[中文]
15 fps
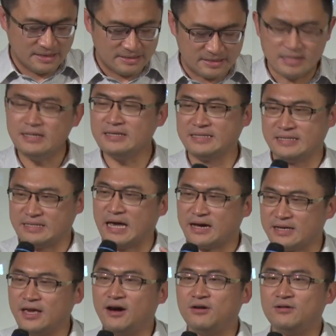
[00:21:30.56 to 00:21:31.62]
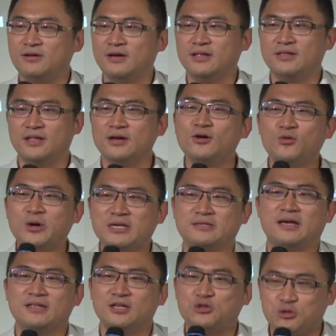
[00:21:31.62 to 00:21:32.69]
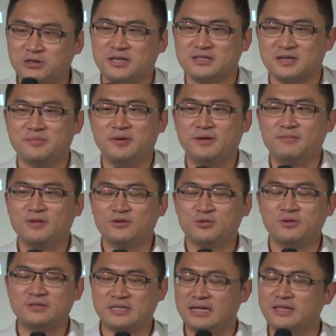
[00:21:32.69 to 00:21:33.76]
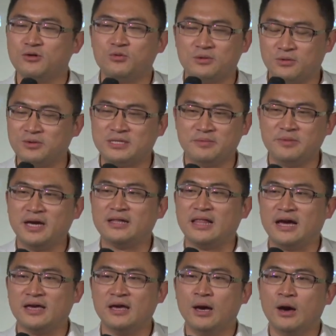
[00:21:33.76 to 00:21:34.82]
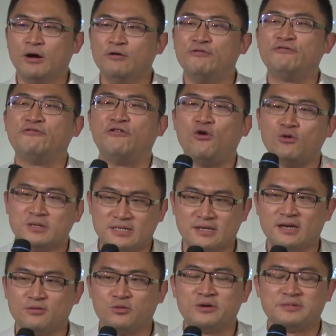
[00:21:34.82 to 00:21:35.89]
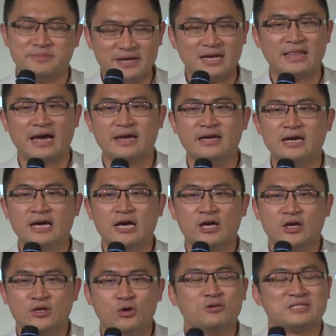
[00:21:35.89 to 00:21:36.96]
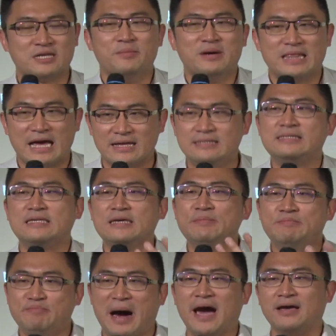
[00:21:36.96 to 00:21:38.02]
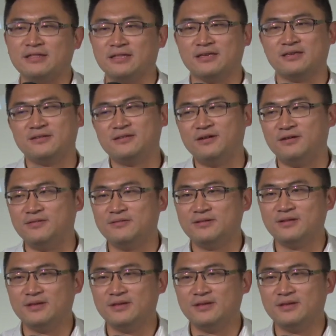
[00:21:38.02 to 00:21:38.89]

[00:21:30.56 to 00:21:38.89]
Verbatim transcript: 真的想要。”能够为上帝做些什么？说上帝，我我怎么样来奉献？我怎么样来用什么来敬拜你？哦，